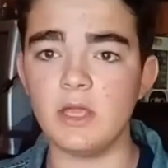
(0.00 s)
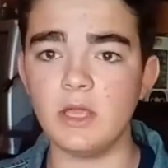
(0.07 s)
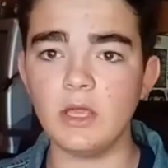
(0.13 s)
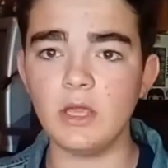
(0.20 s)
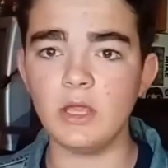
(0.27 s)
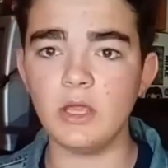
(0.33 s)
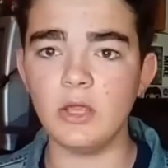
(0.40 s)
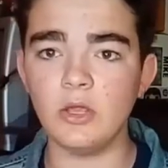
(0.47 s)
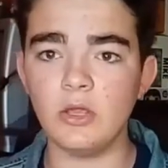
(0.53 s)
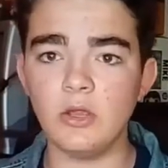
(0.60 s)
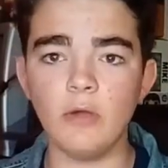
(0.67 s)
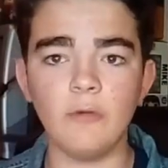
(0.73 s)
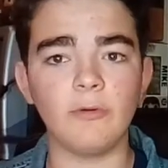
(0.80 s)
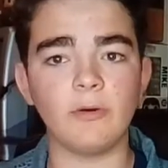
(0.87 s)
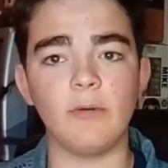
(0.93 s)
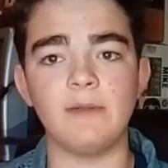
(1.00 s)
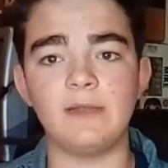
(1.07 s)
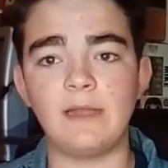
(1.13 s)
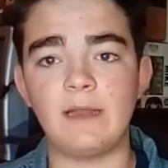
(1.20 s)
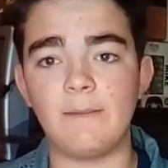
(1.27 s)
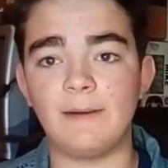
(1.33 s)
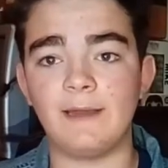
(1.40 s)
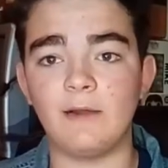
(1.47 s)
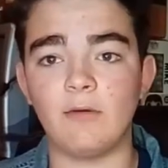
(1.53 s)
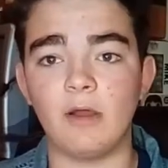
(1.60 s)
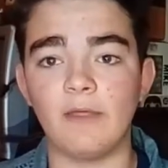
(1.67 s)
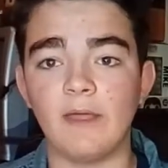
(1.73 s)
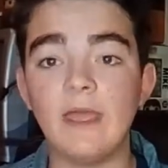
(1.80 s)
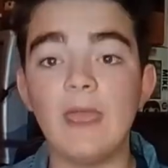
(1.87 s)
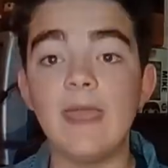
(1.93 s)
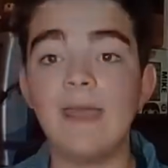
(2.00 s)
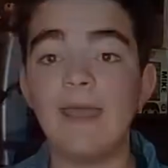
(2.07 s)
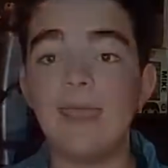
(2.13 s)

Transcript: y os comentar la película de